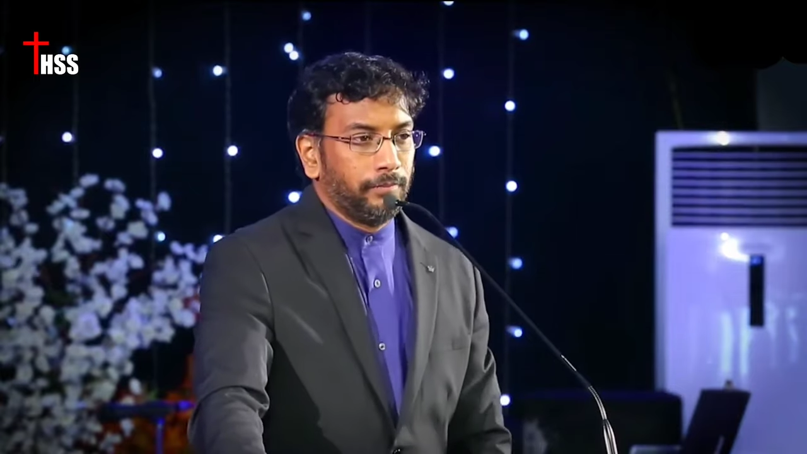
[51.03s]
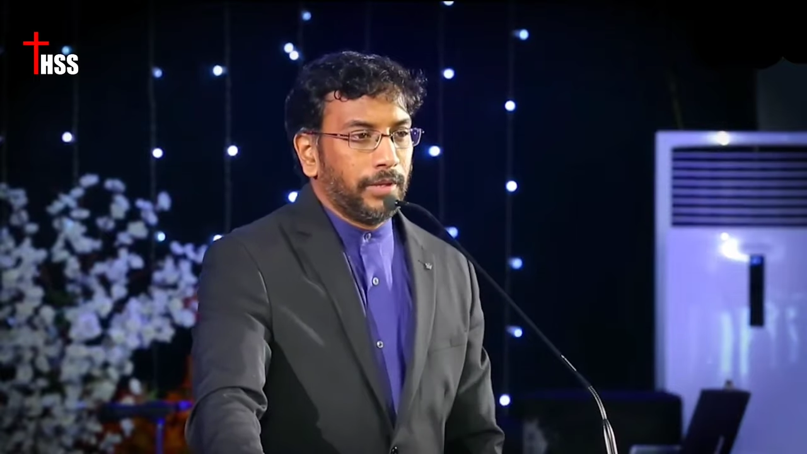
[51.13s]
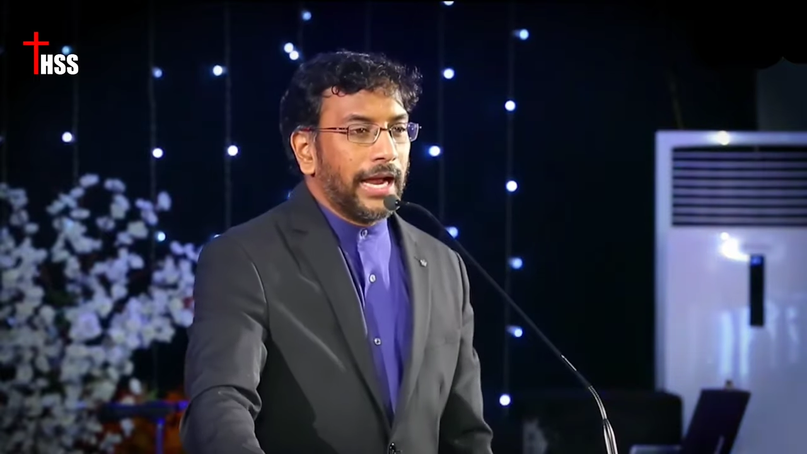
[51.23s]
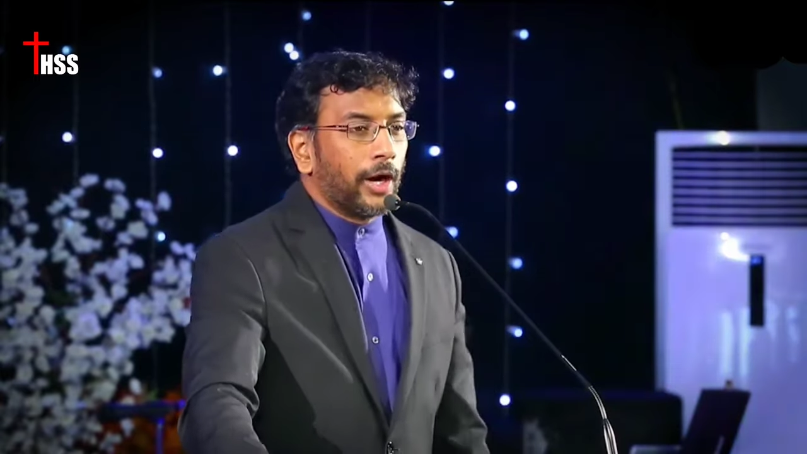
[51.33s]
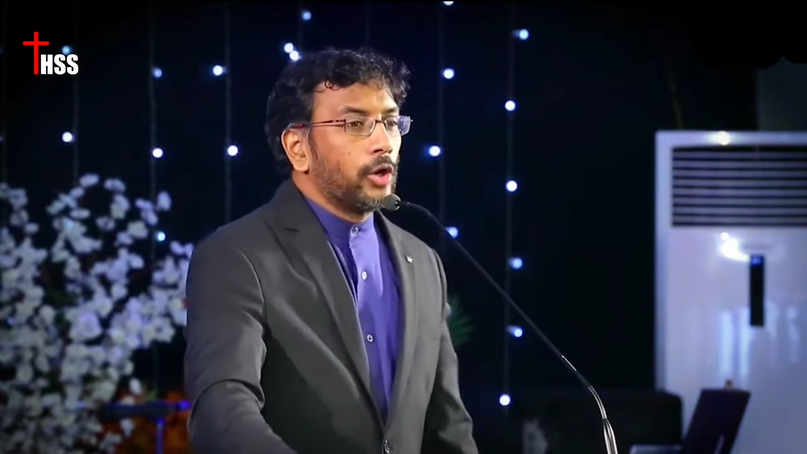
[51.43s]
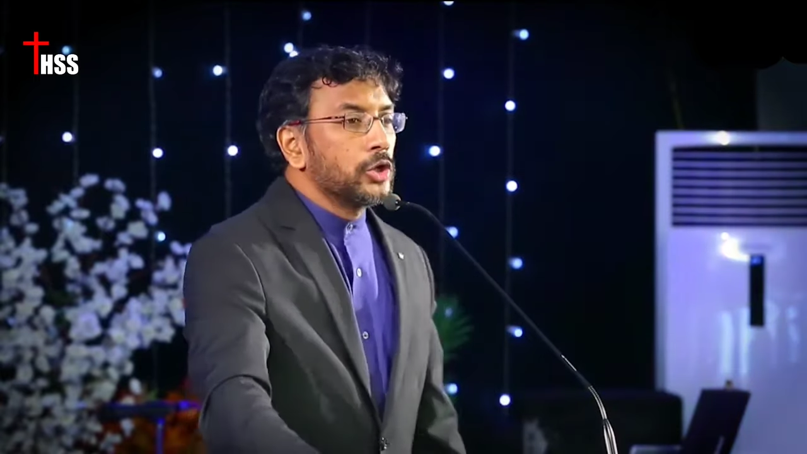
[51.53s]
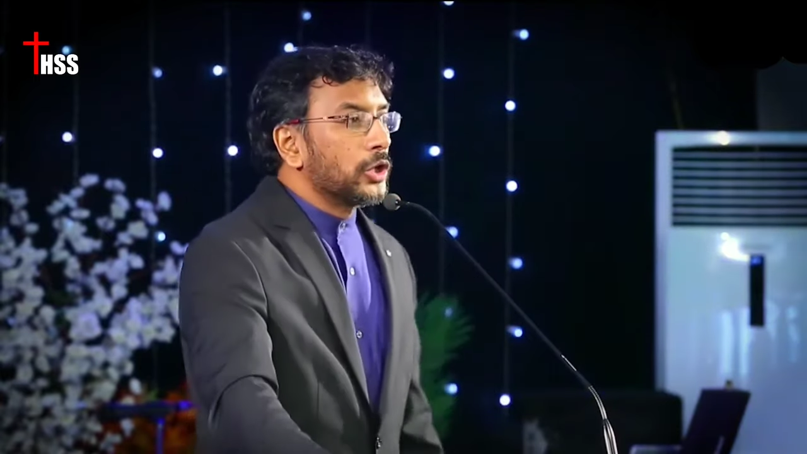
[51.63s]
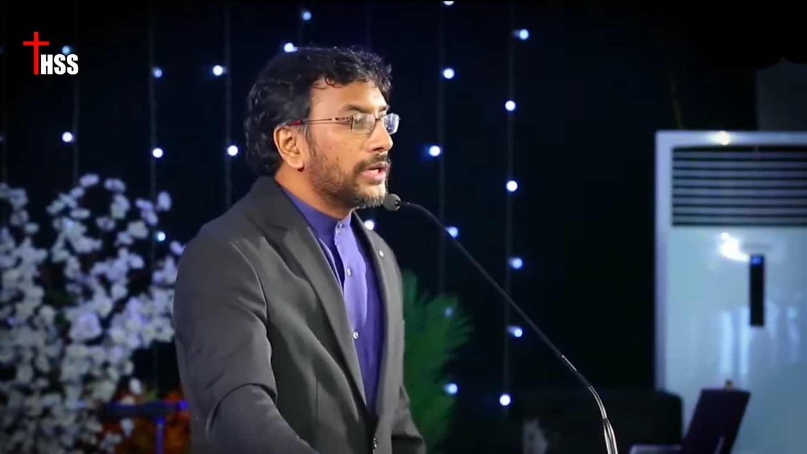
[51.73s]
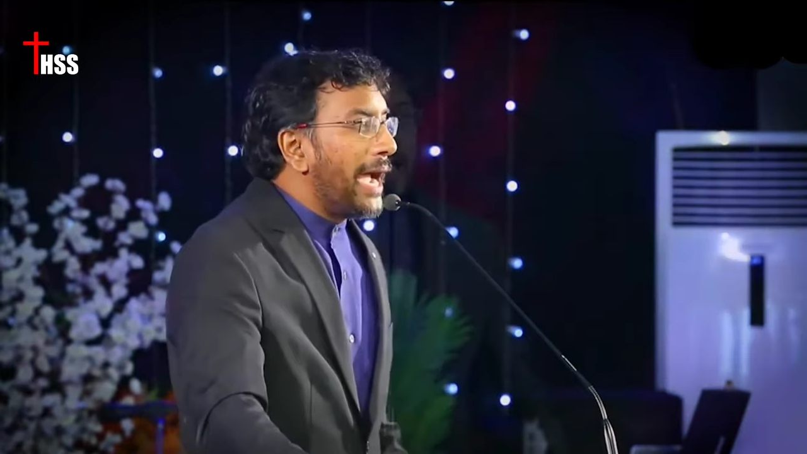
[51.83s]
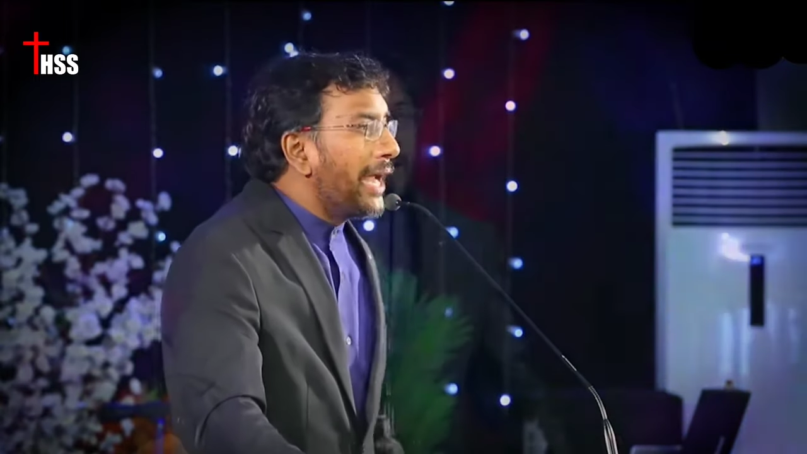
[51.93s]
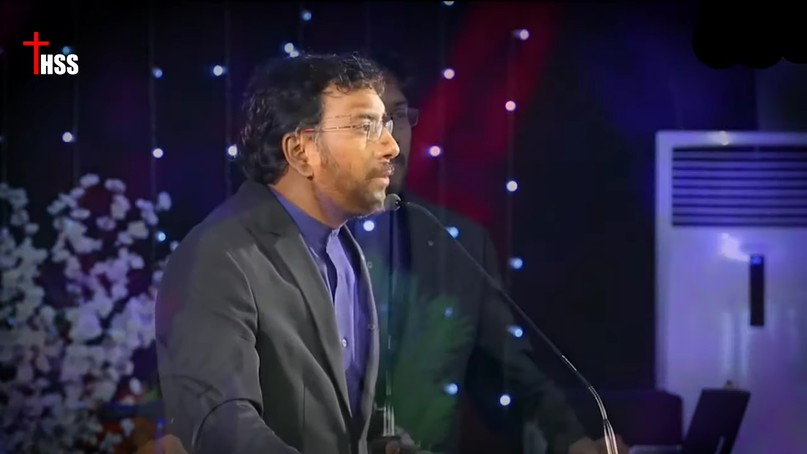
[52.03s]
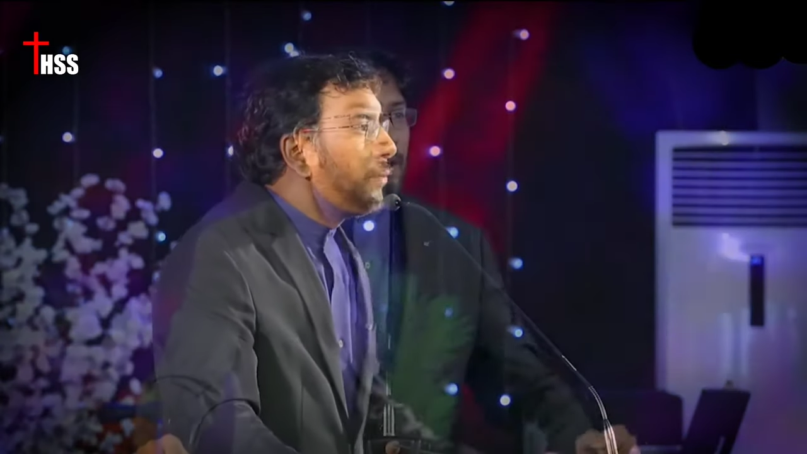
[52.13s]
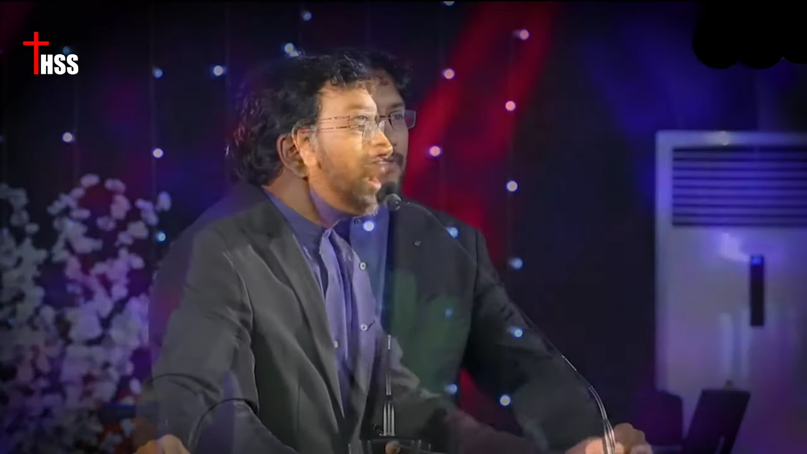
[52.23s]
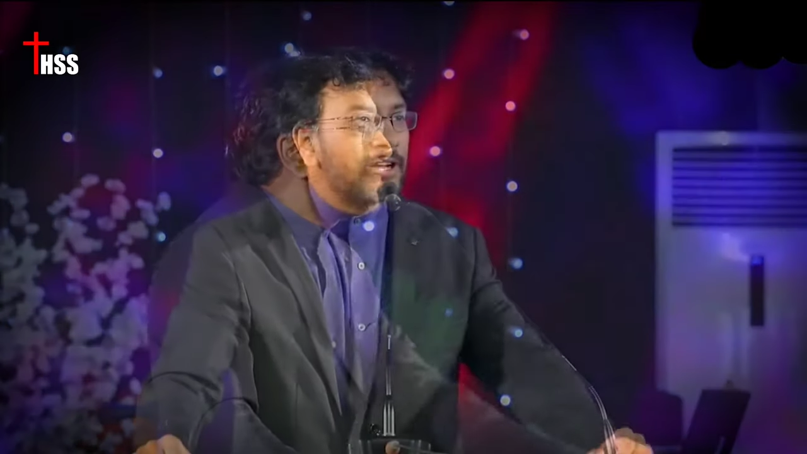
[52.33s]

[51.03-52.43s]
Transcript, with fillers: మీరు ఎక్కడో చోట ఆగిపోయే